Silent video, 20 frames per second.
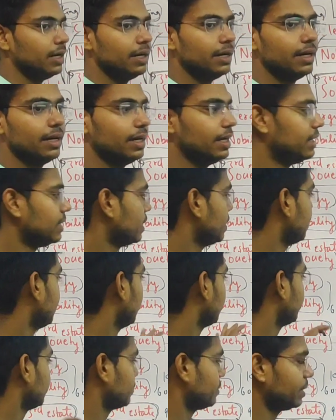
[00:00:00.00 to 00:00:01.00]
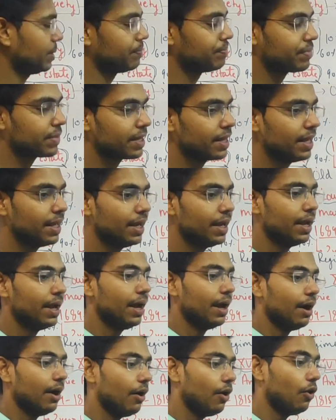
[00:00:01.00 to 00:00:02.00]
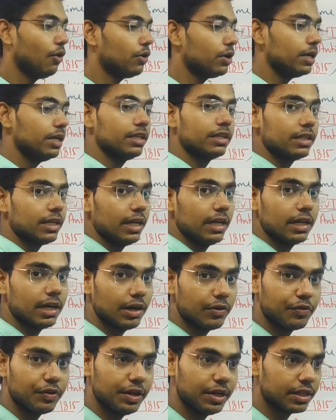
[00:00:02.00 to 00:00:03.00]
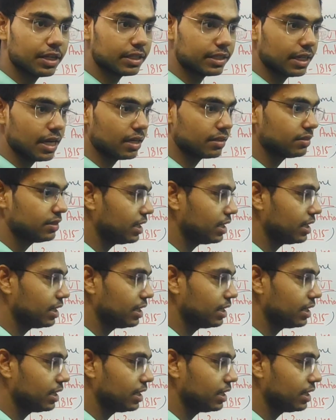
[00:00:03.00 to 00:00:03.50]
इनके पैसों से और इतना ही काफ़ी नहीं था तो टैक्स दे